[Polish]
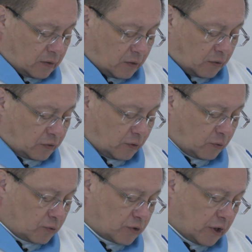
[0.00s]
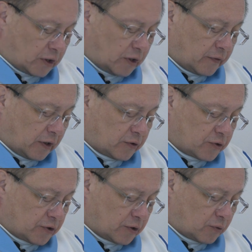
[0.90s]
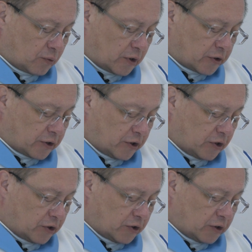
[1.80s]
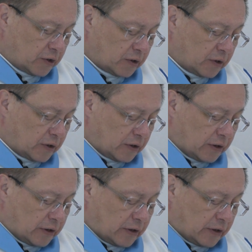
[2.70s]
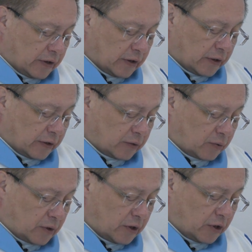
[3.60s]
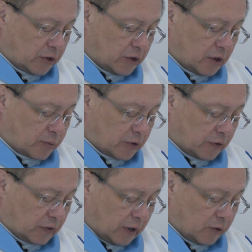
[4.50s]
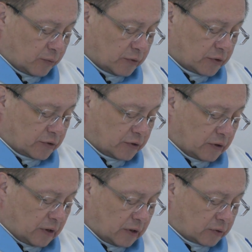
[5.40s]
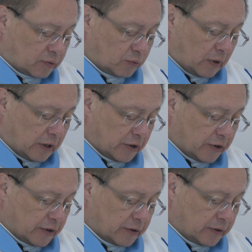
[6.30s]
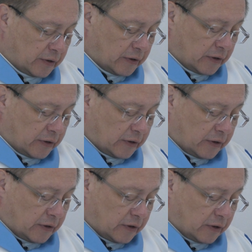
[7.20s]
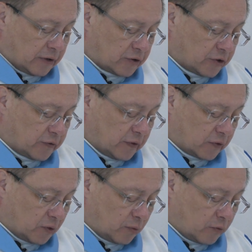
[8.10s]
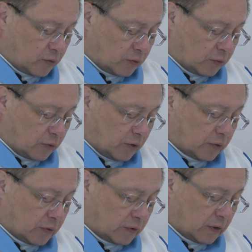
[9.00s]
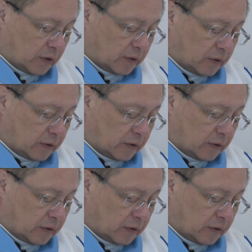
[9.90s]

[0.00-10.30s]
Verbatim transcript: To są już takie więzi, które się nigdy, e, które nigdy nie przestają być aktualne, e, żywe, zobowiązujące.